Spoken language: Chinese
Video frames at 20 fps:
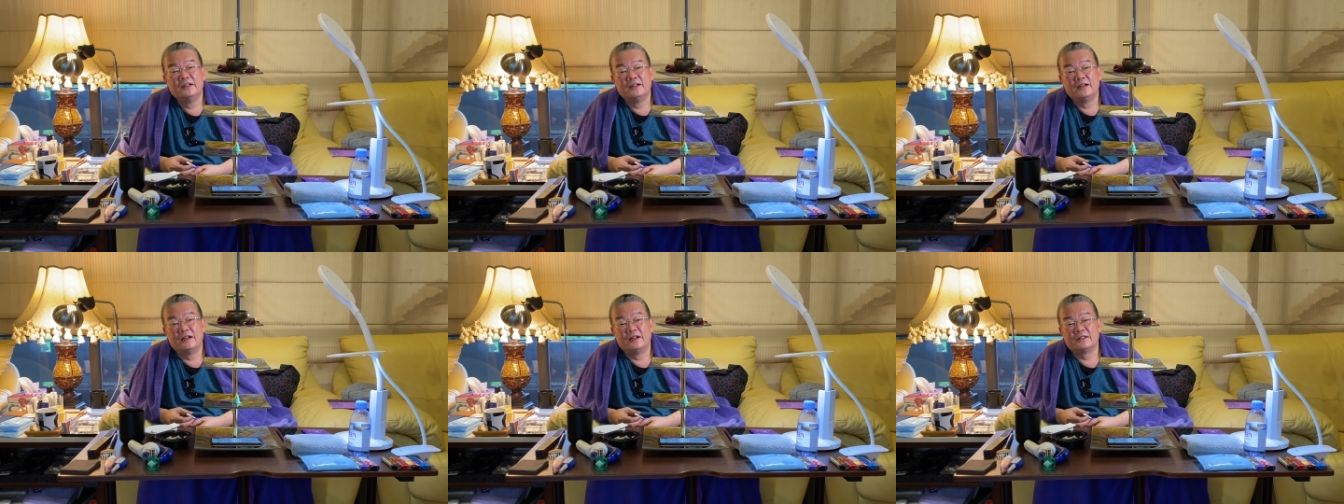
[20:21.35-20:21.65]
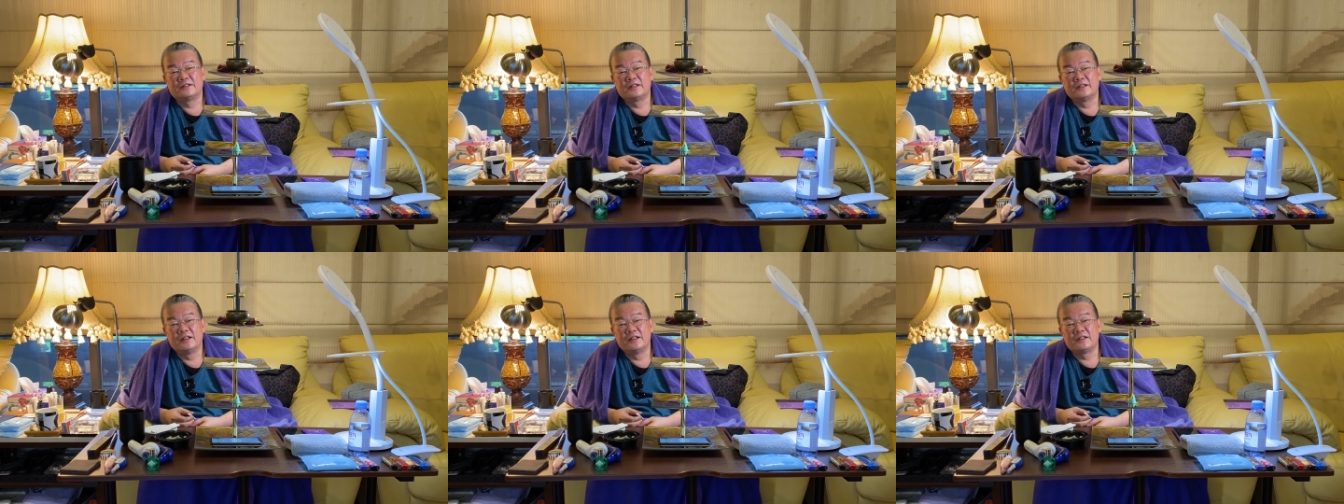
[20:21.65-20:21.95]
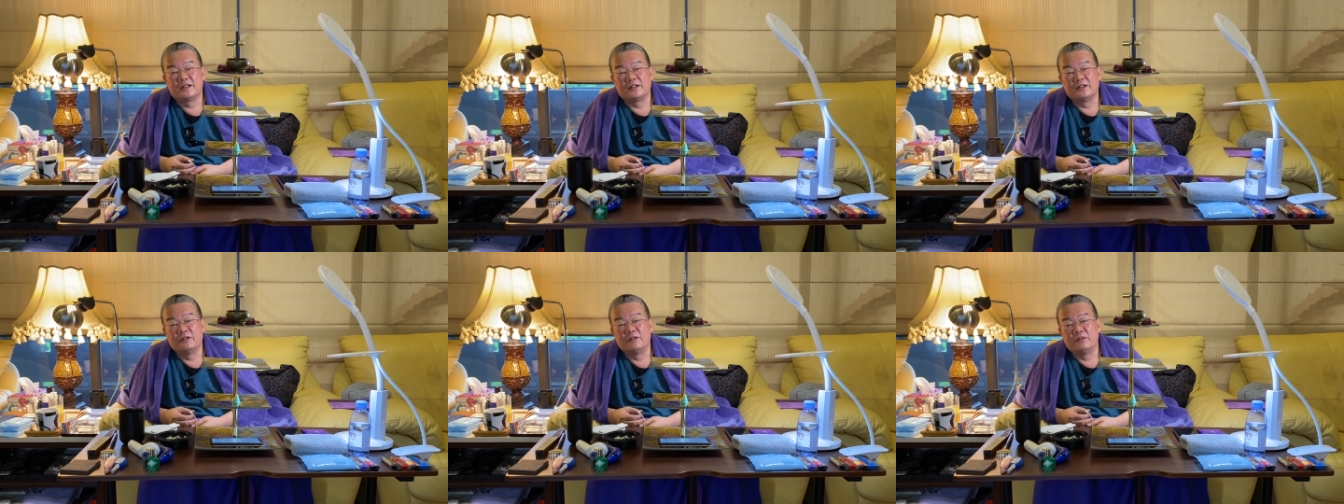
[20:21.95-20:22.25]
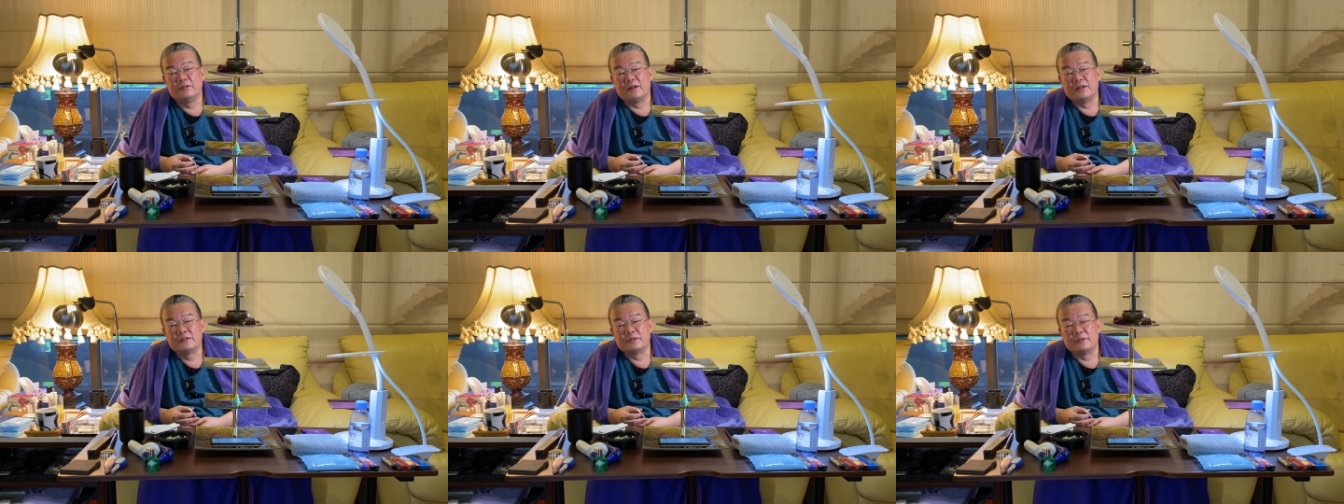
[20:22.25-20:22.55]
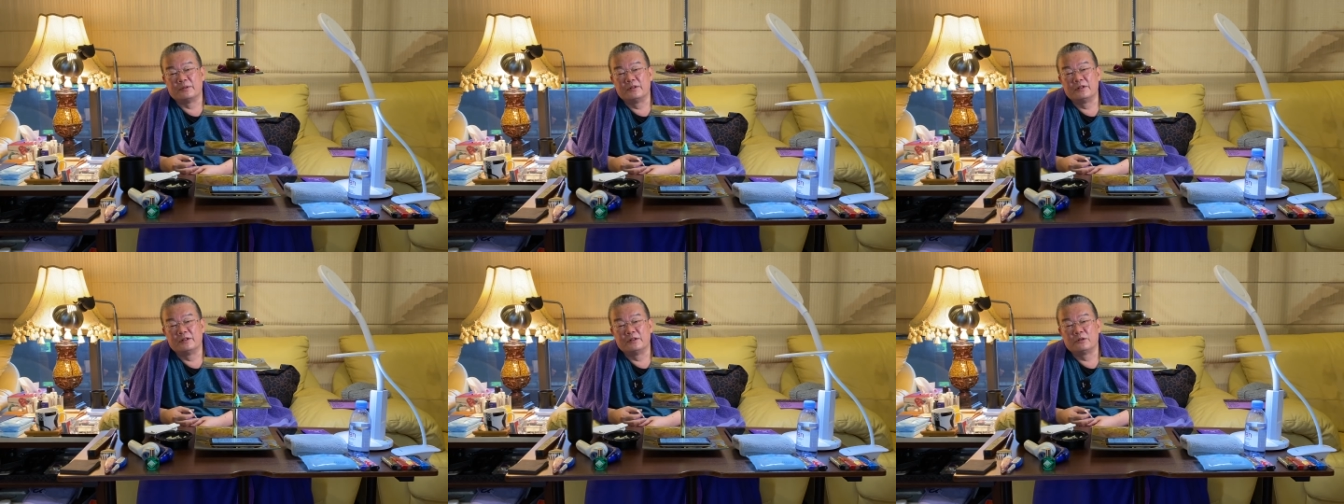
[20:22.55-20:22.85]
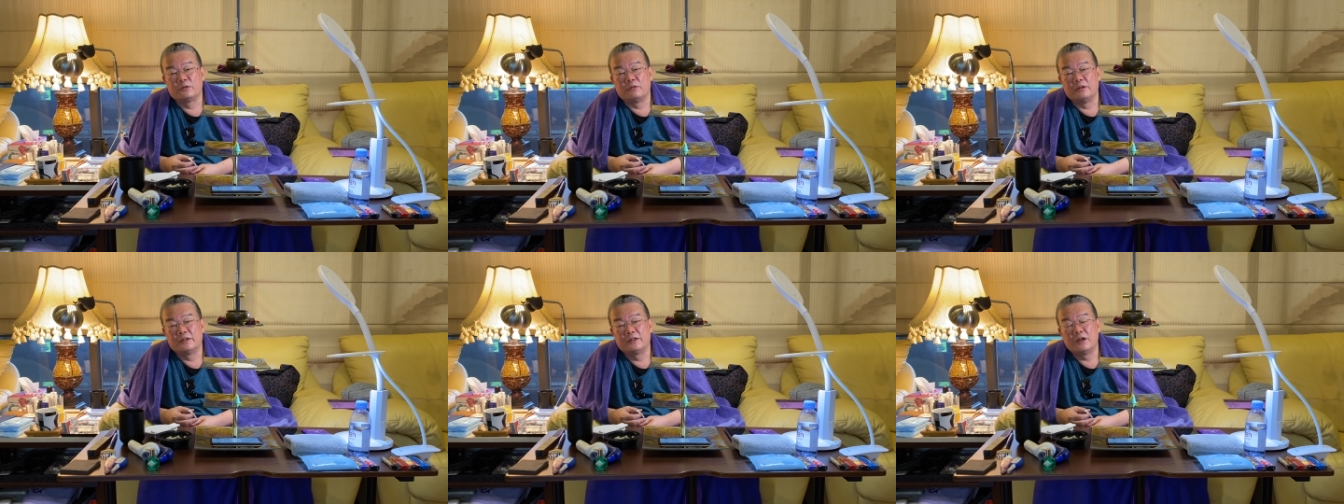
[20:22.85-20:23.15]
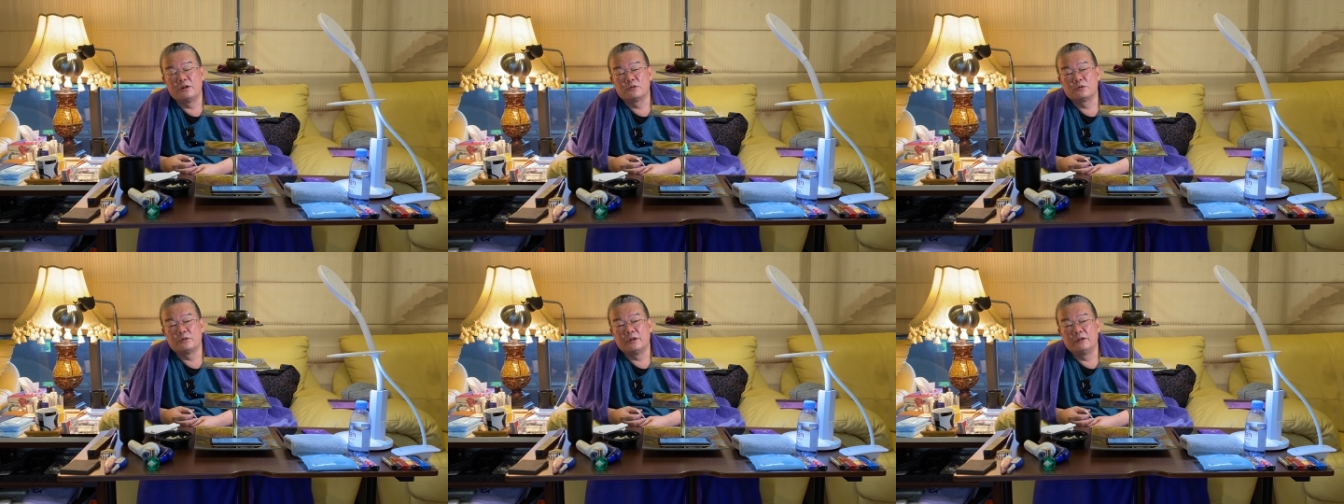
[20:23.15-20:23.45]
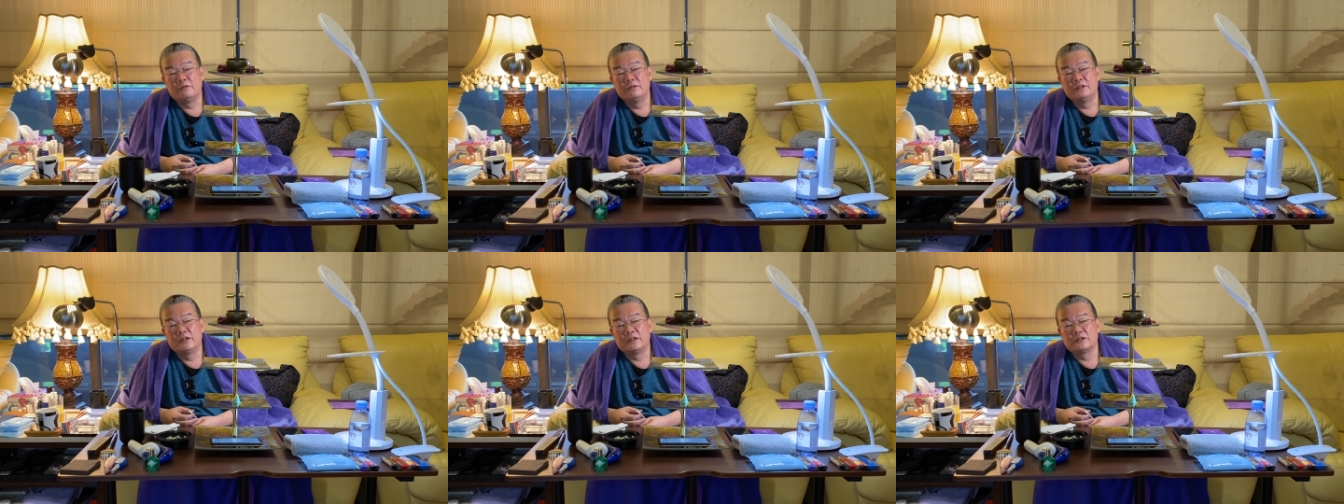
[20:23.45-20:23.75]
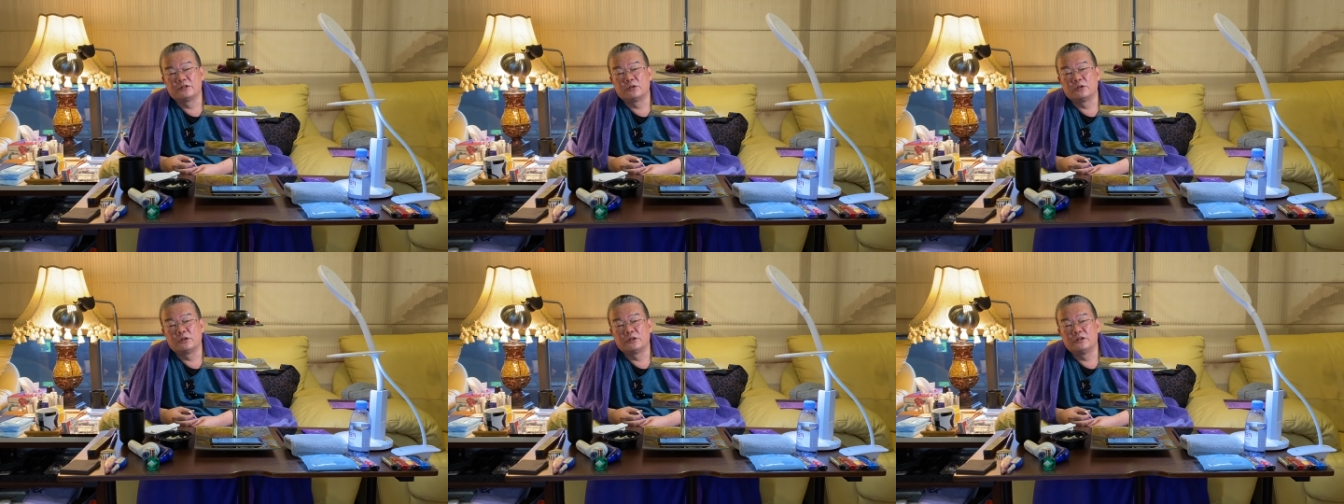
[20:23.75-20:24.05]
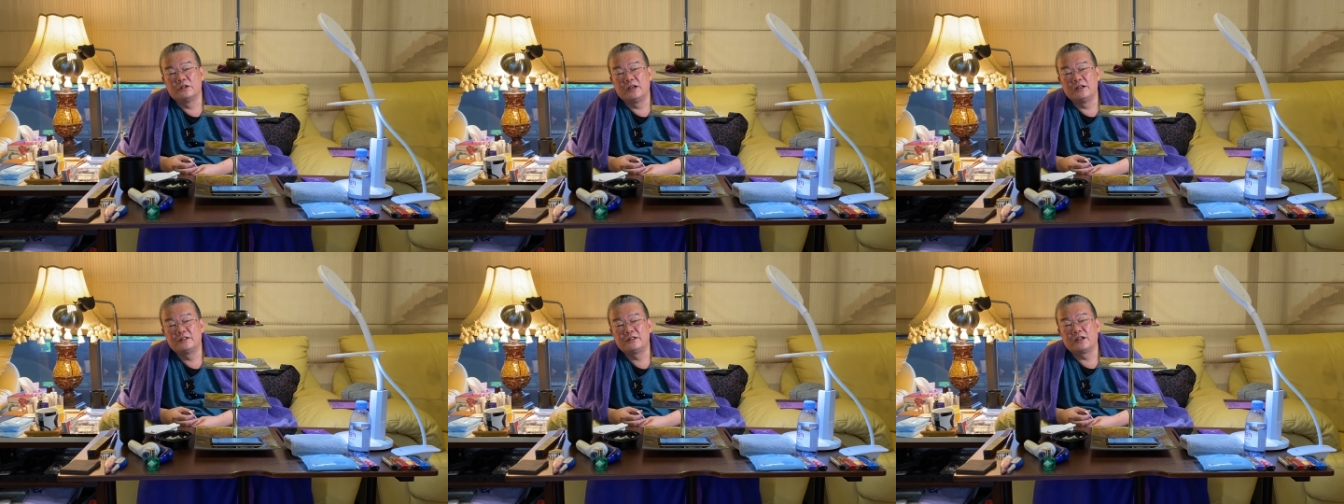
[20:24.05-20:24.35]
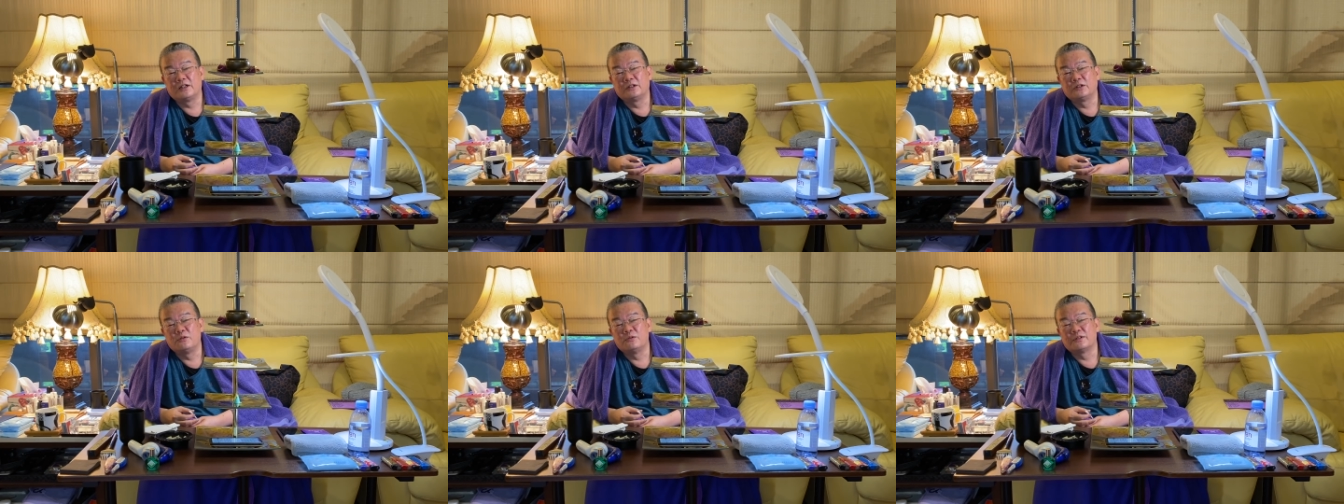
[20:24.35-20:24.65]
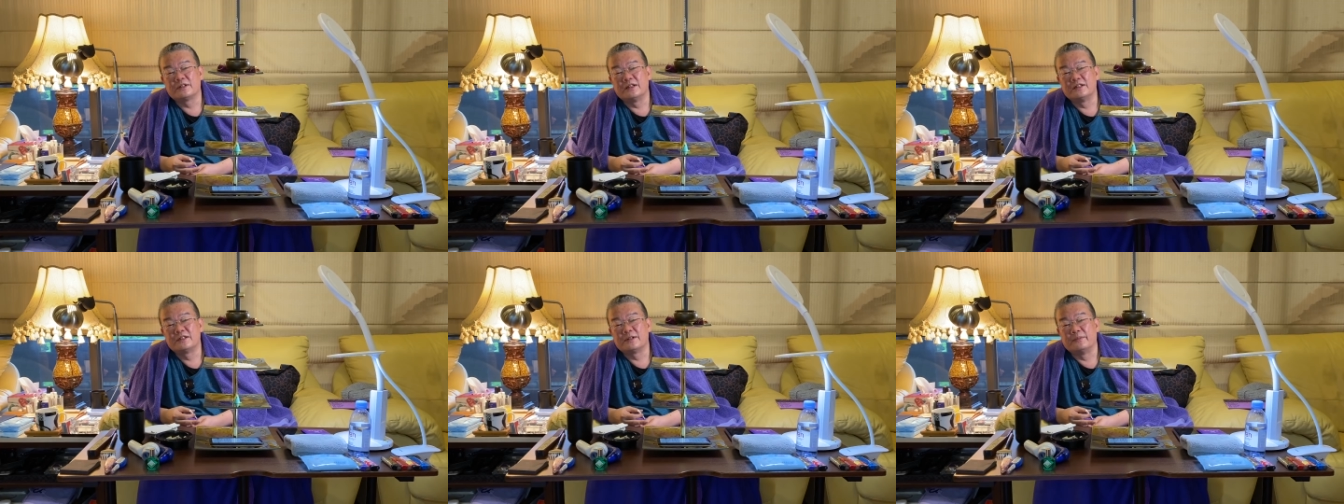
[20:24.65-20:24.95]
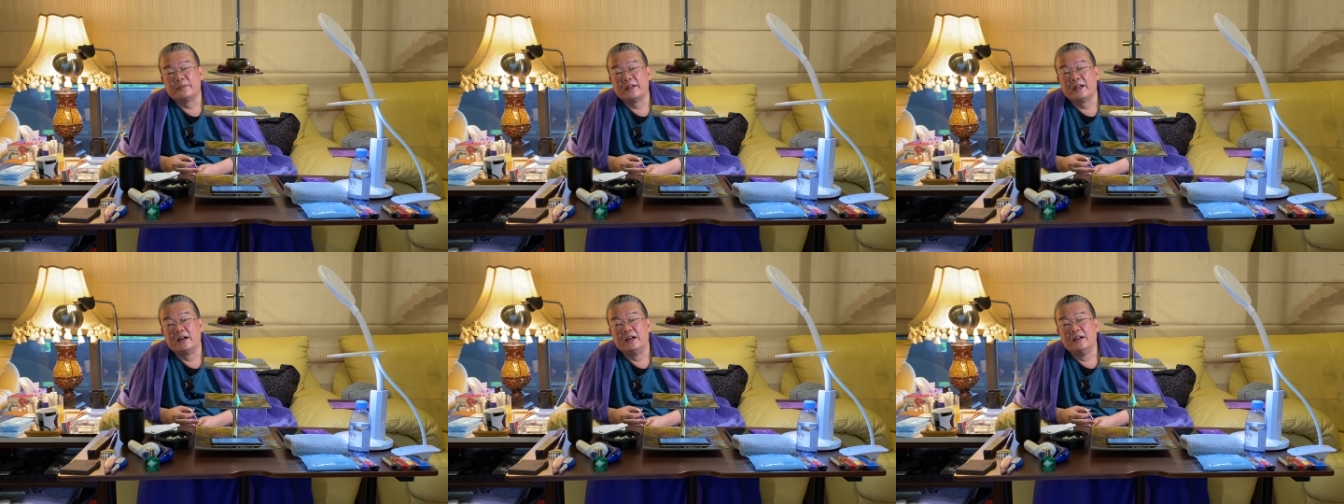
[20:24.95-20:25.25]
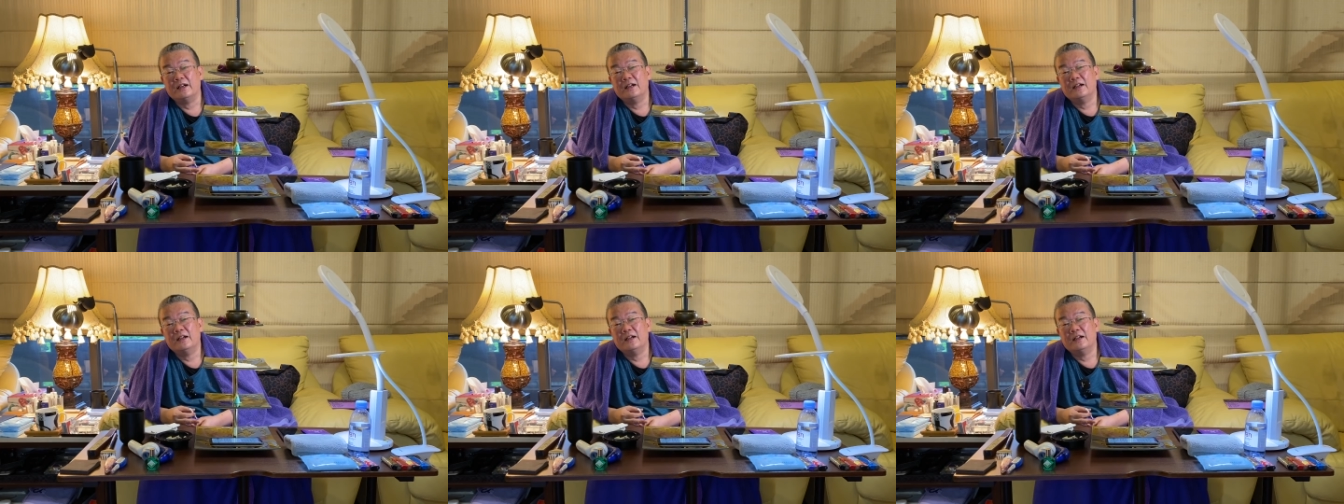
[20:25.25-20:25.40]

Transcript: 啊，正在讲念佛法怎么弄，你突然跳出来问一个说，哎，这个动产怎么样？